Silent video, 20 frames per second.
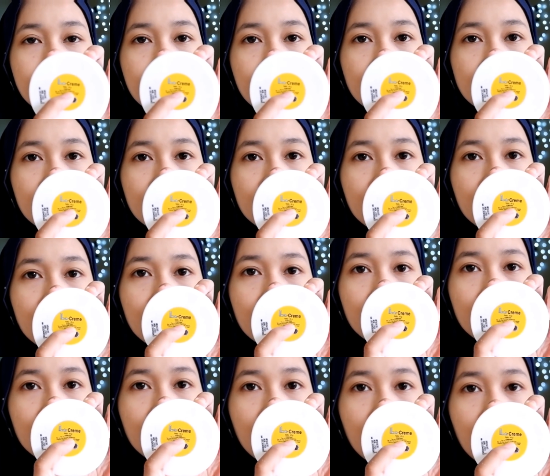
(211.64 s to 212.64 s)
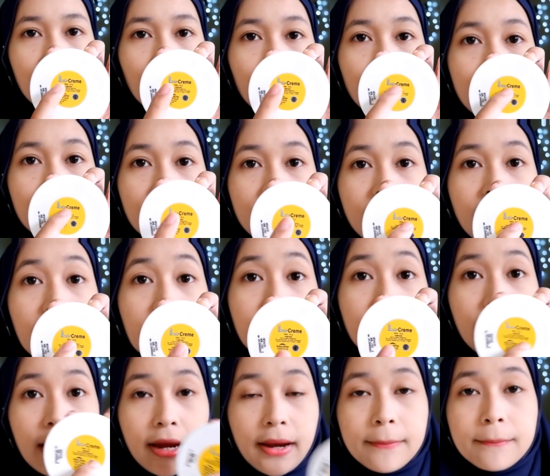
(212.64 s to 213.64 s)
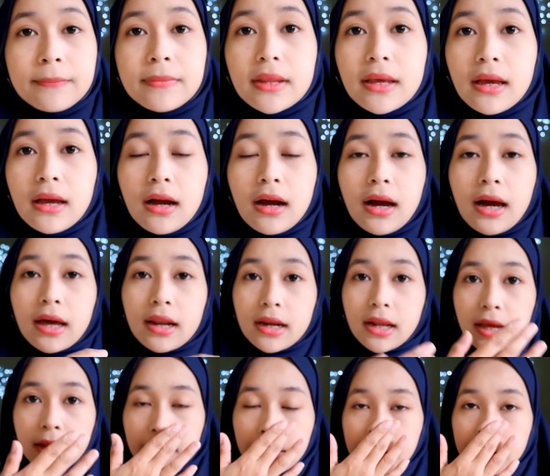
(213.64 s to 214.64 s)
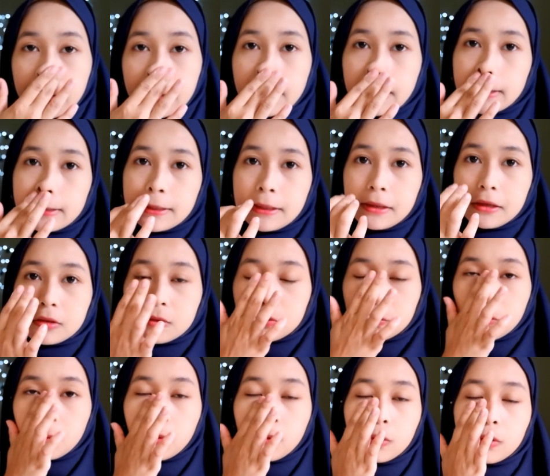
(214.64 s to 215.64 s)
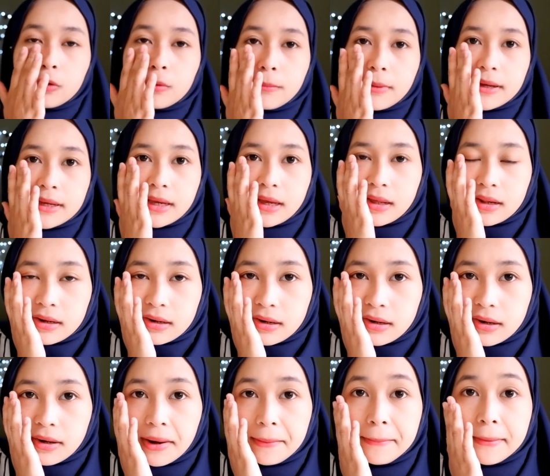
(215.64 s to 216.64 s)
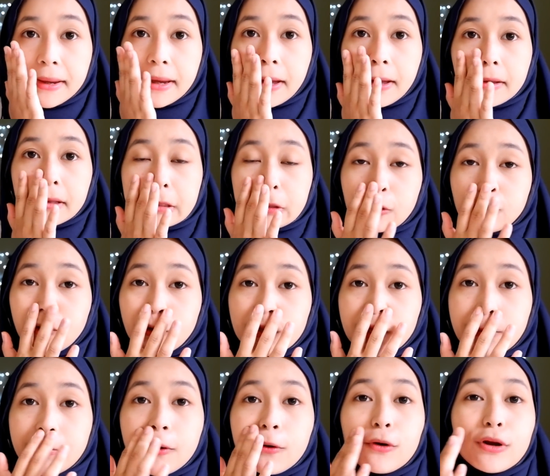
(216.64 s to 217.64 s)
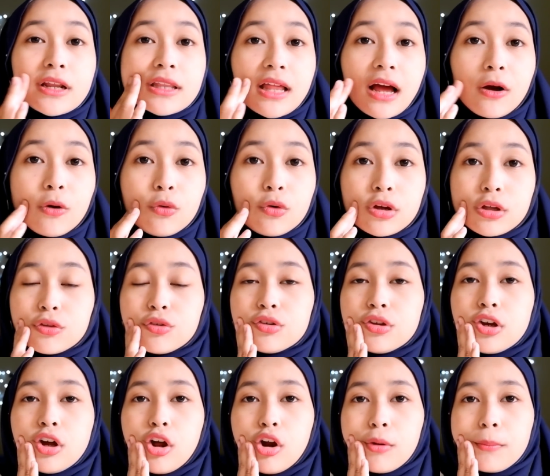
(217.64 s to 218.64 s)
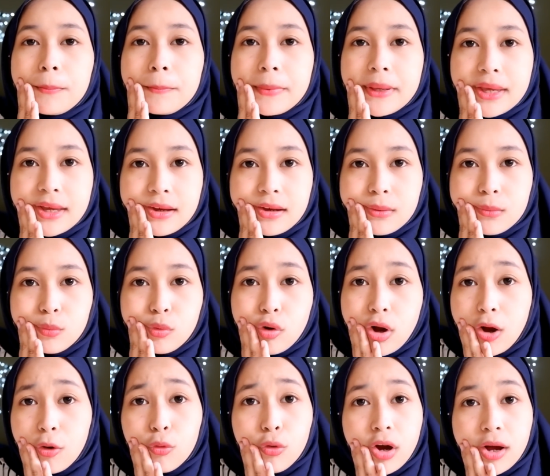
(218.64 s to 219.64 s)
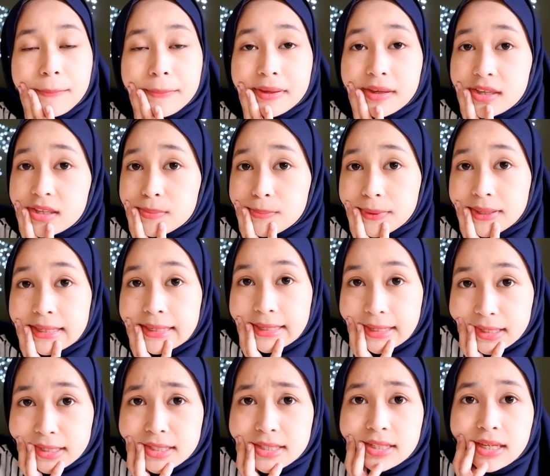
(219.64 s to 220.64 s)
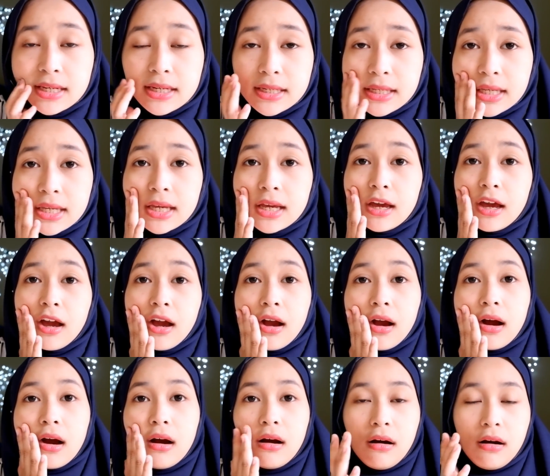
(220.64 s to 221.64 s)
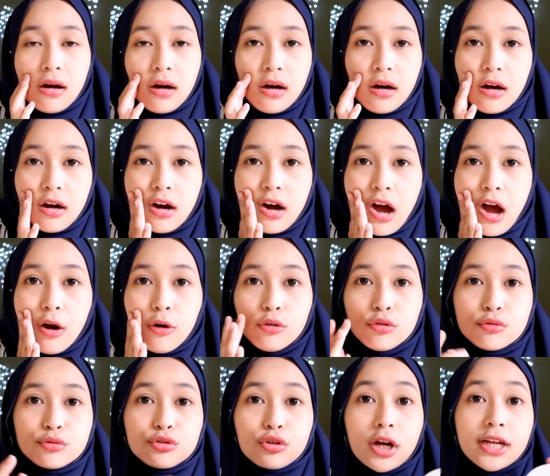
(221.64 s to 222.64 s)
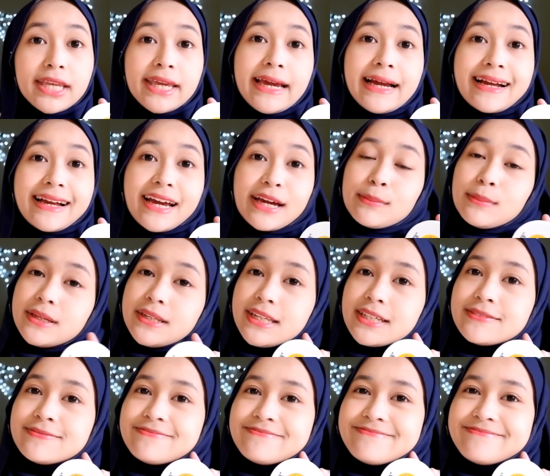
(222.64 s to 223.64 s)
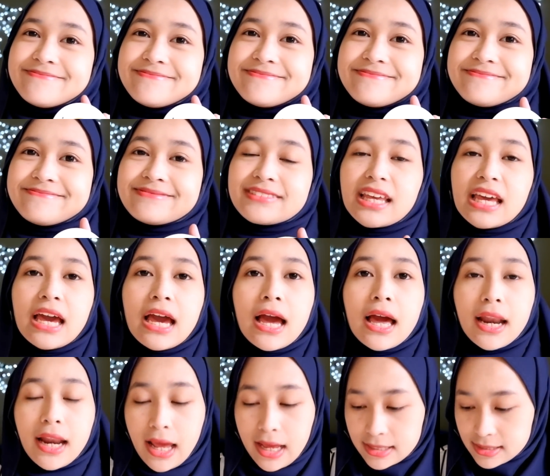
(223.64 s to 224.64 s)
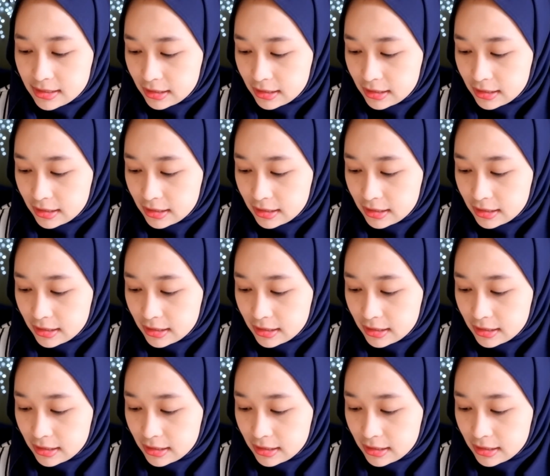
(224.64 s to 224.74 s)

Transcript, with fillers: ada nih nah, aku pakai yang krem karena uh, dia itu lumayan apa ya cocok sama kulit aku gitu jadi kalau pink mukaku nggak pinkis pinkis jadi uh, aku sukanya yang krem ini Nah,